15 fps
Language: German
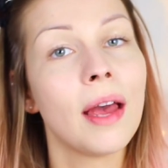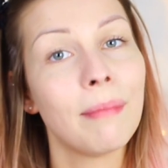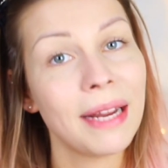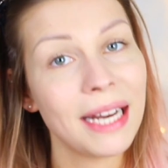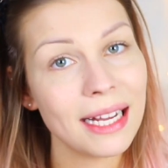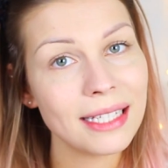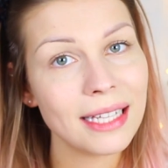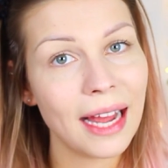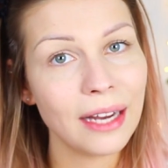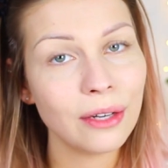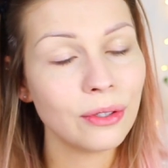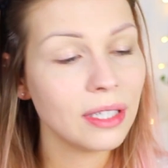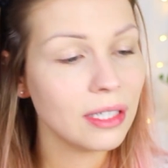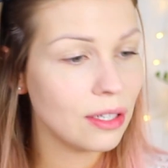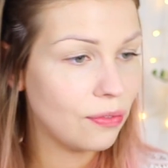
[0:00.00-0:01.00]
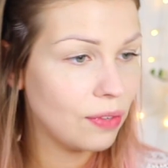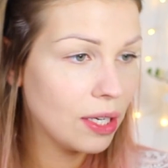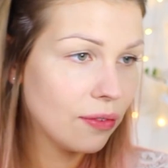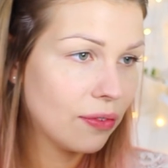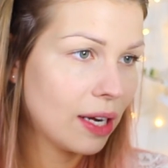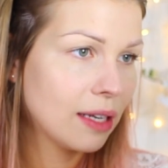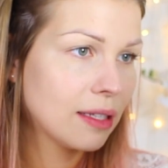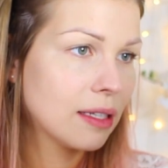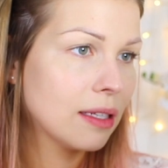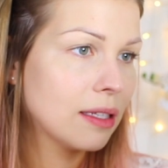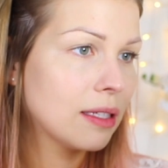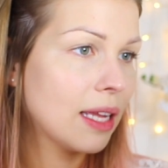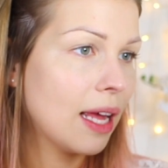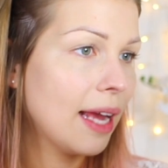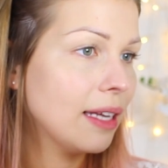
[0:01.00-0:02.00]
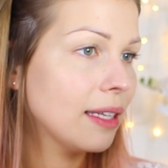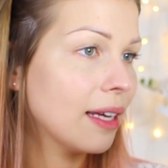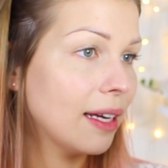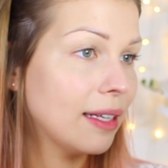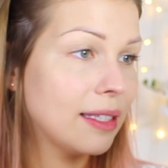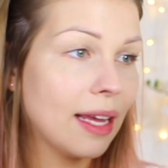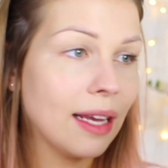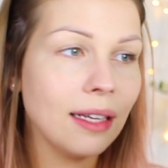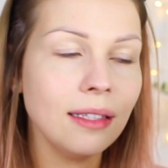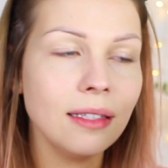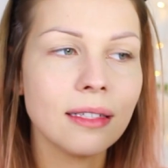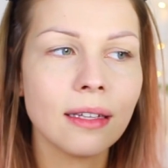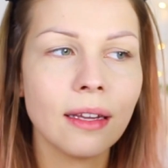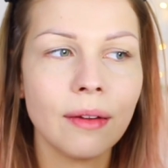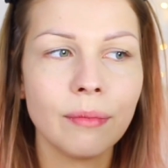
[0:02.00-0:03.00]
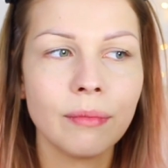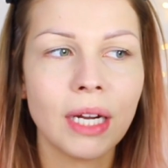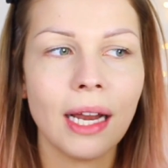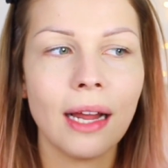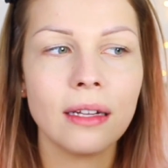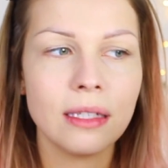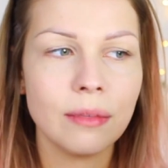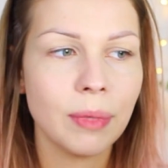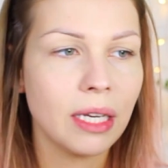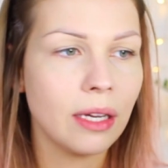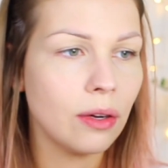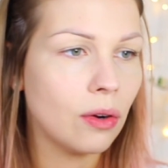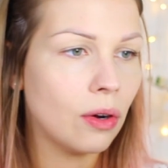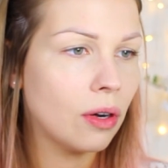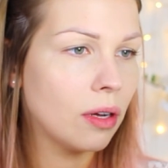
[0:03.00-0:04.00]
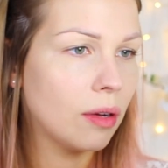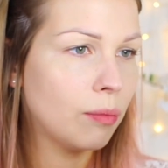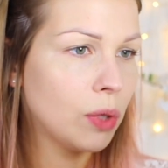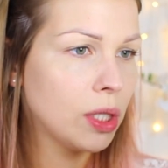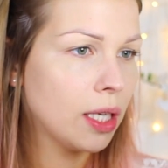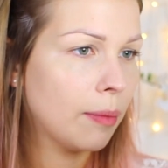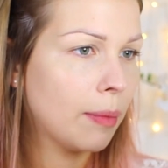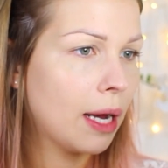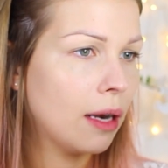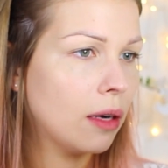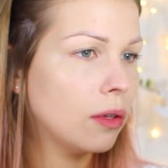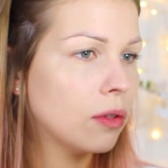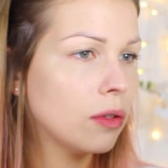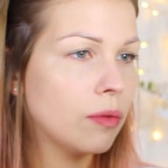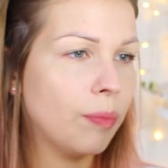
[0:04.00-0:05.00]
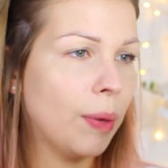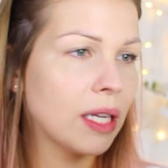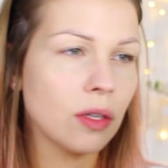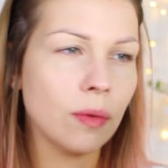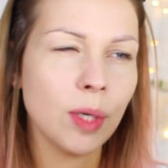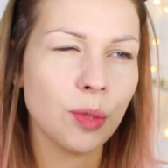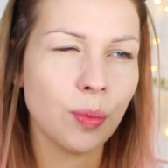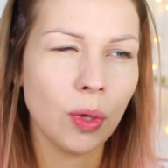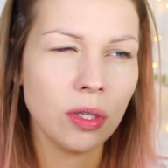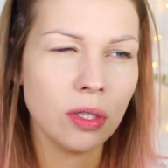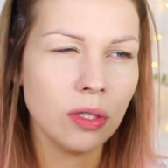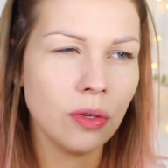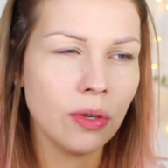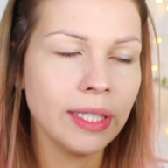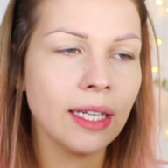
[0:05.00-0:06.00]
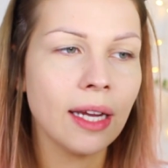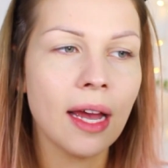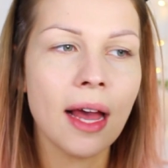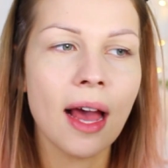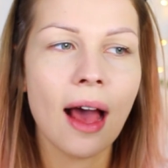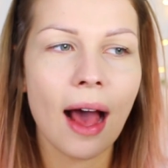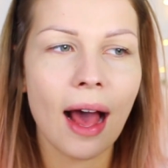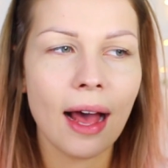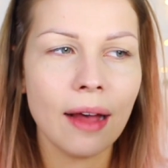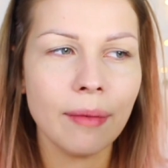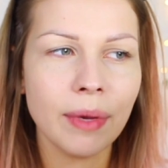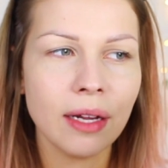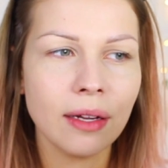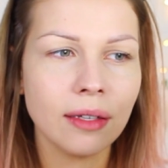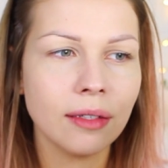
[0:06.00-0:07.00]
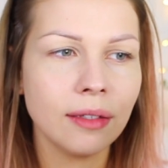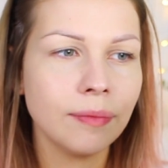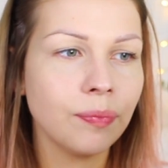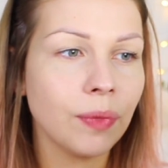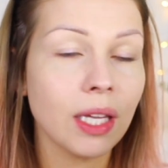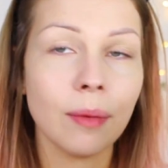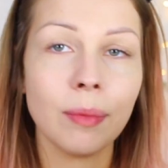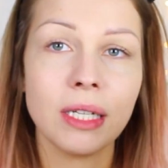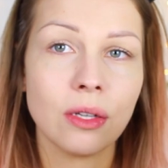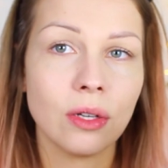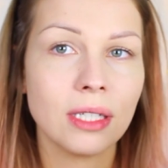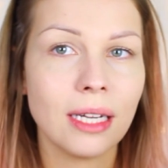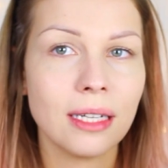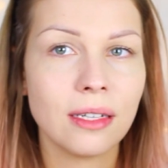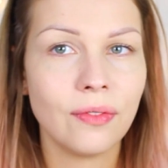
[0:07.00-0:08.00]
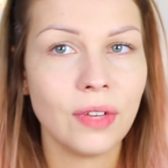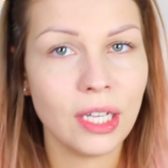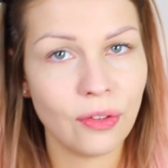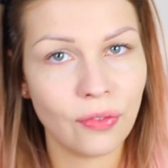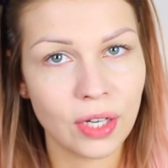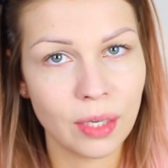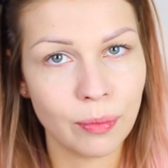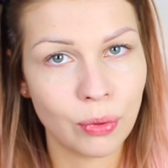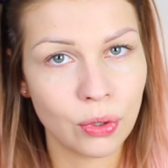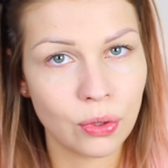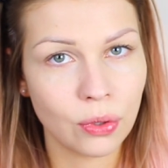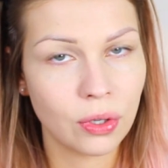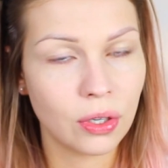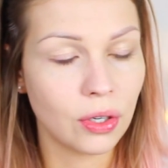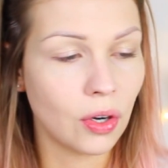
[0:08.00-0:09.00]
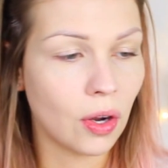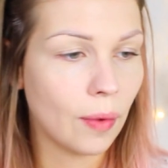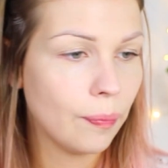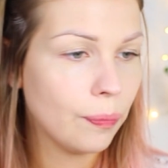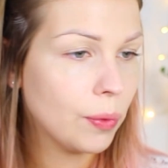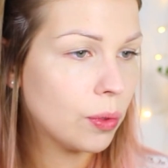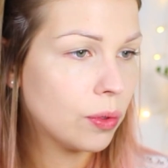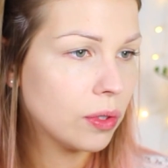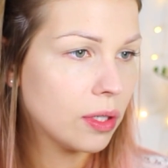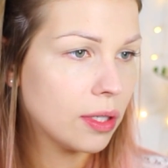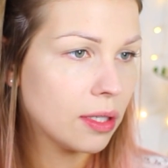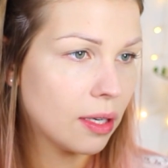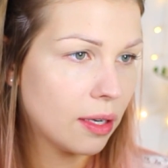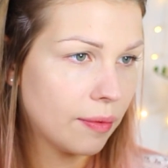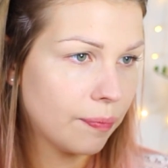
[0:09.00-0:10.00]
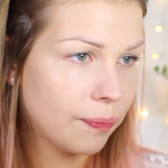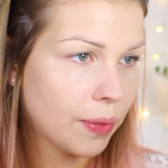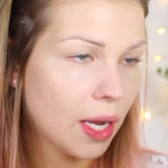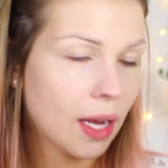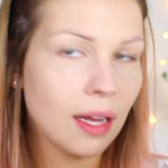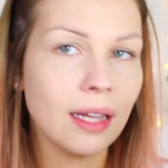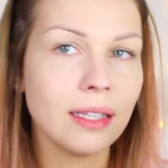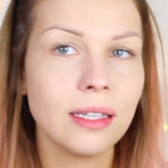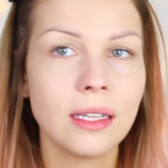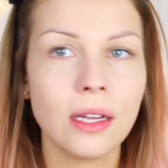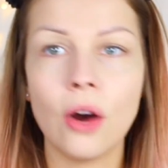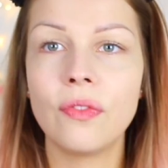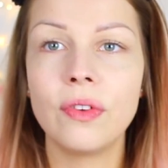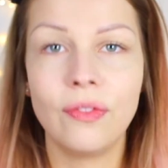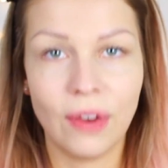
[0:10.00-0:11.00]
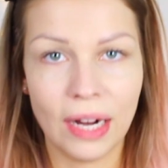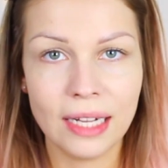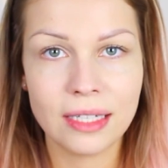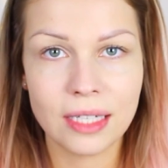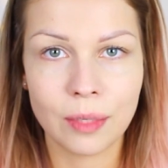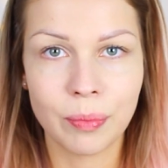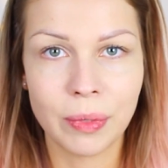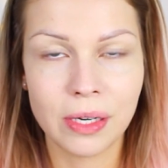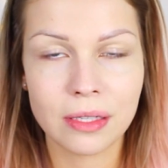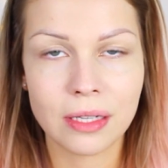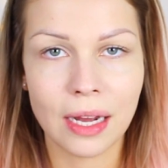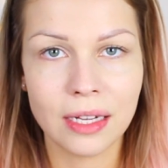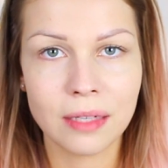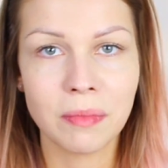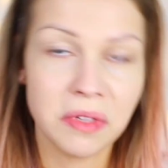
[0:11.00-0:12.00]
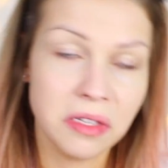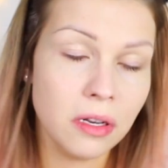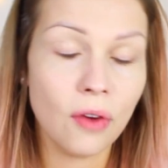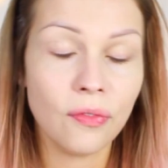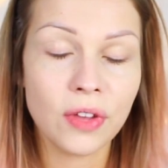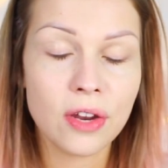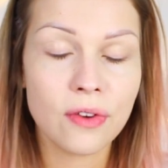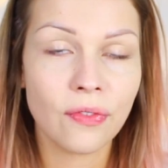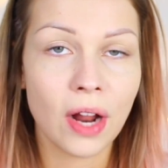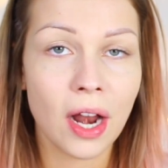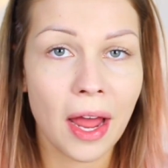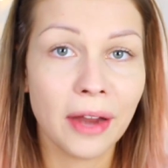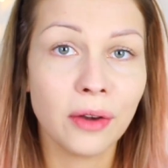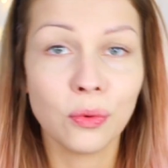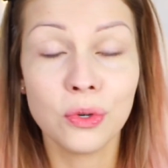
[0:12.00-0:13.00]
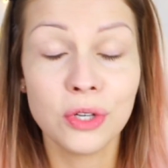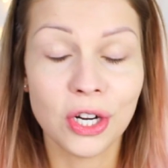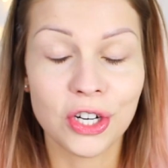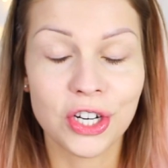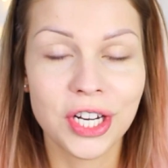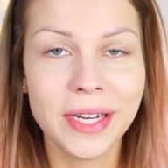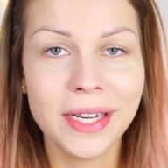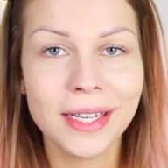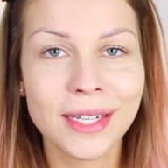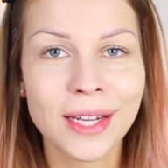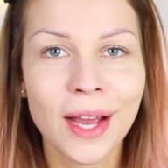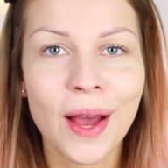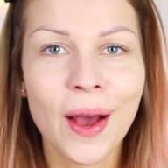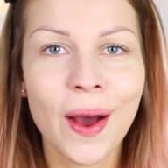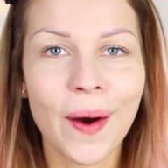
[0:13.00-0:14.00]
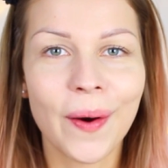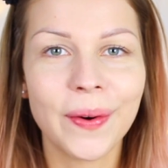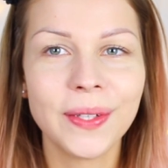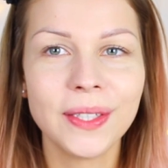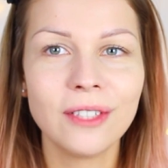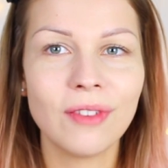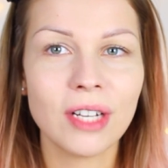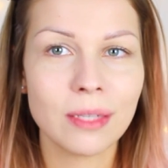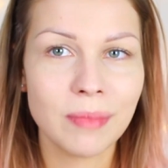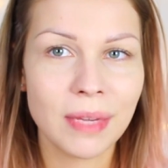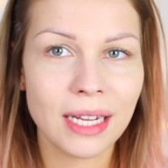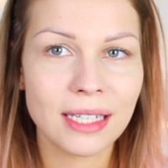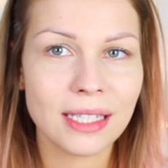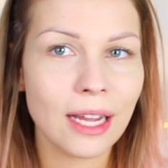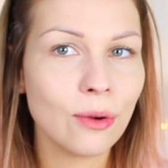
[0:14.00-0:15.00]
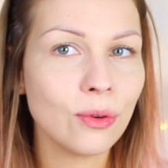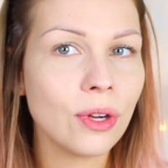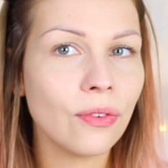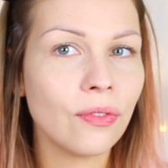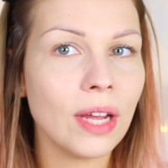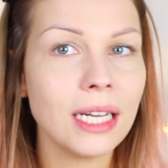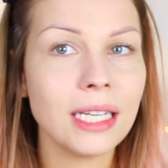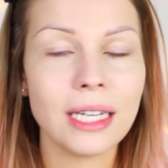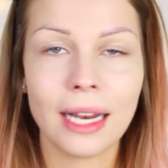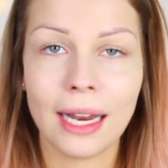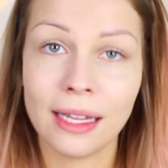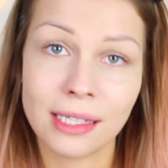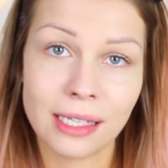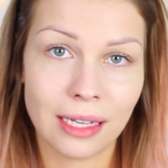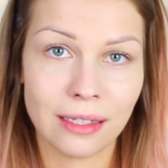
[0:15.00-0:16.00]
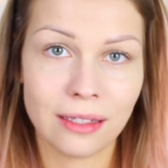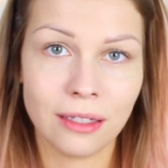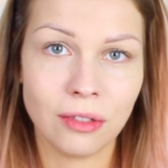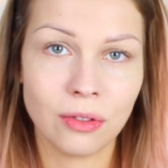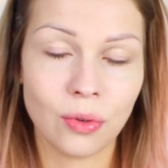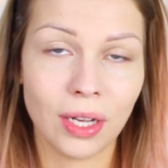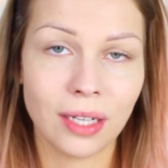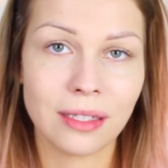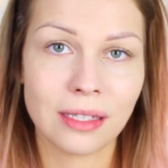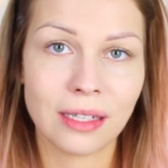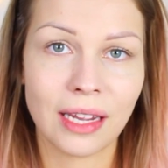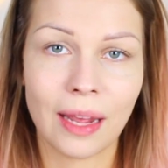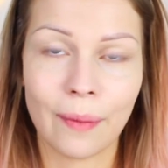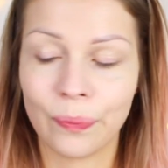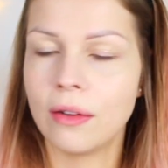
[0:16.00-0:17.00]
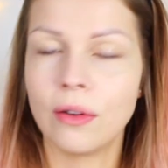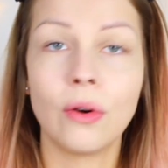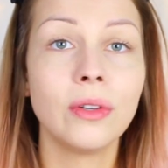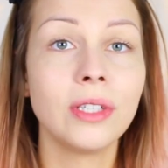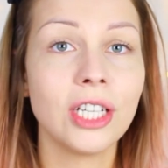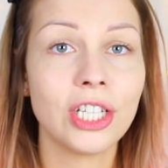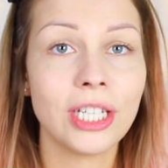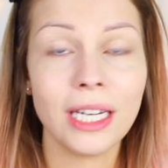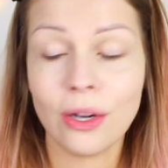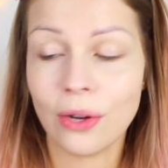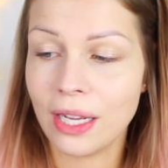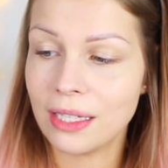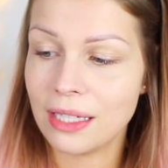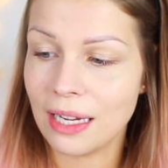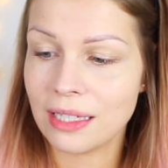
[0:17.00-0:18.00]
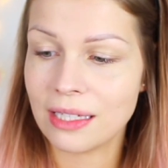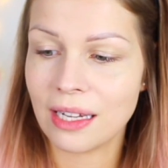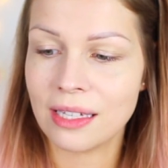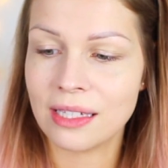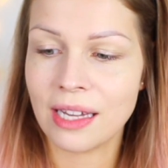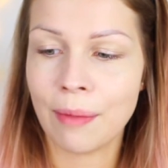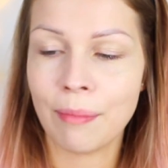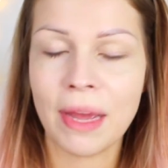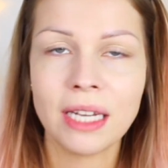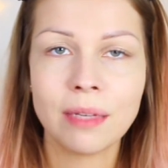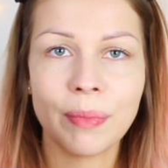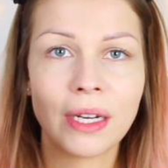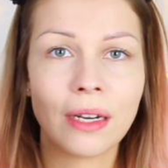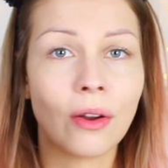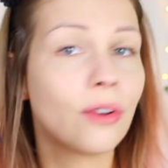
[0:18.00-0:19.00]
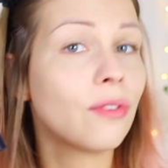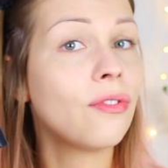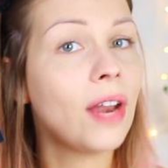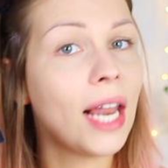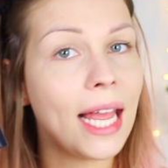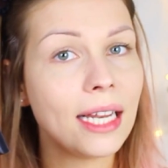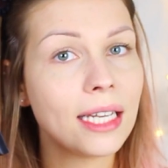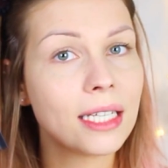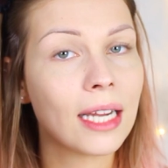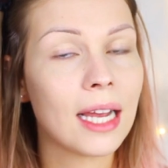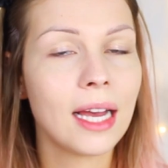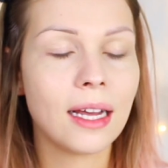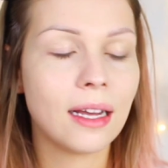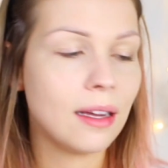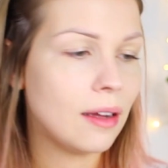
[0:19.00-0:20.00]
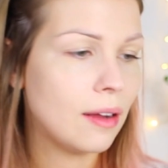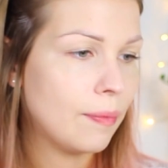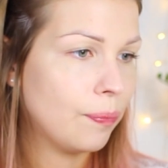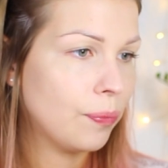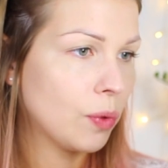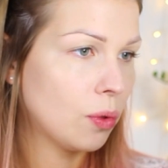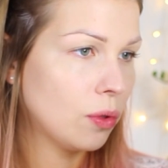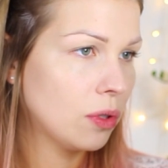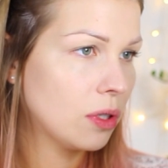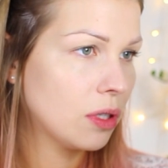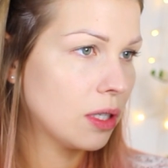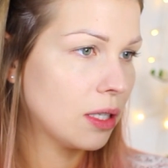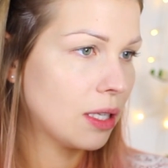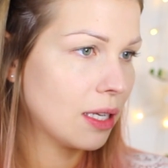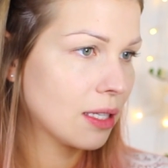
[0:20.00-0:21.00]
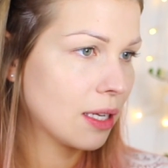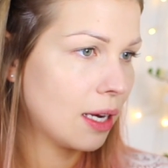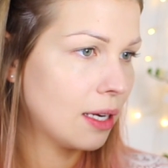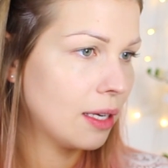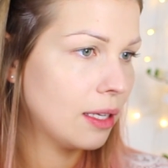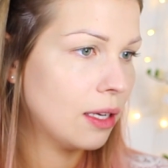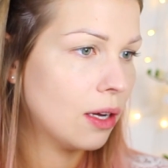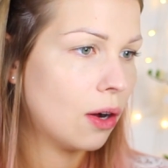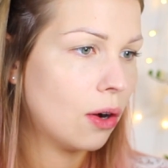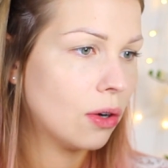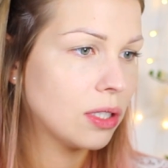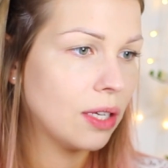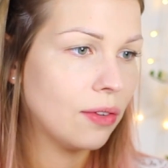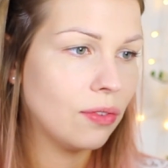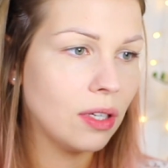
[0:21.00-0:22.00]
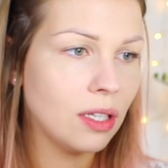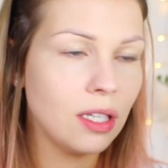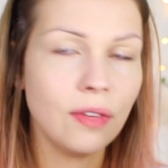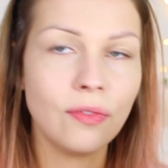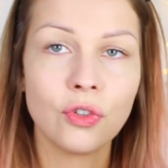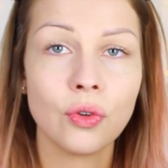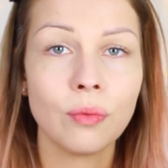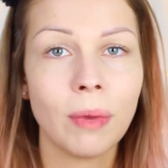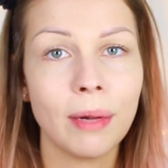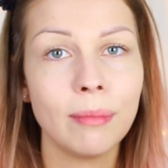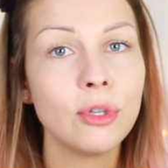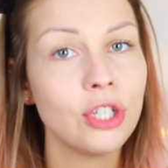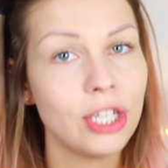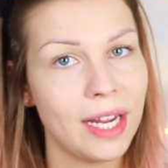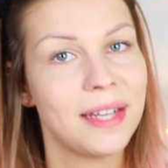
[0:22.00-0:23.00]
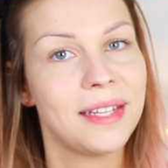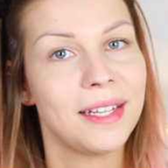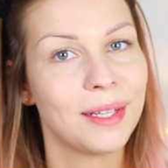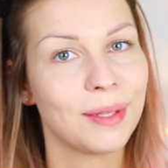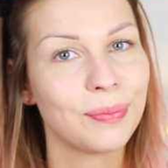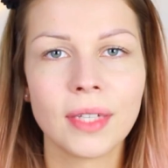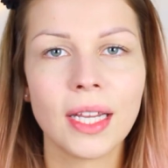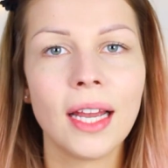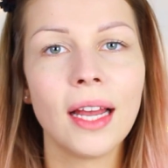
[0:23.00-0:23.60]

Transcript: Mein erster Eindruck ist auf jeden Fall, es ist echt recht deckend. Ähm, klar sieht man hier noch äh, Muttermale und ein paar Sommersprossen durch, aber ähm, ich habe jetzt auch sehr, sehr wenig von dem Produkt genommen und ähm, ihr seht ja auch, wie weiß ich bin. Das heißt, man sieht auf jeden Fall einen Unterschied und was mir sehr gut gefällt, ich glänze jetzt nicht so extrem. Und hier steht auch jetzt extra Stay Matte but not flat. Ähm, und das kann ich hier auch definitiv schon mal bestätigen.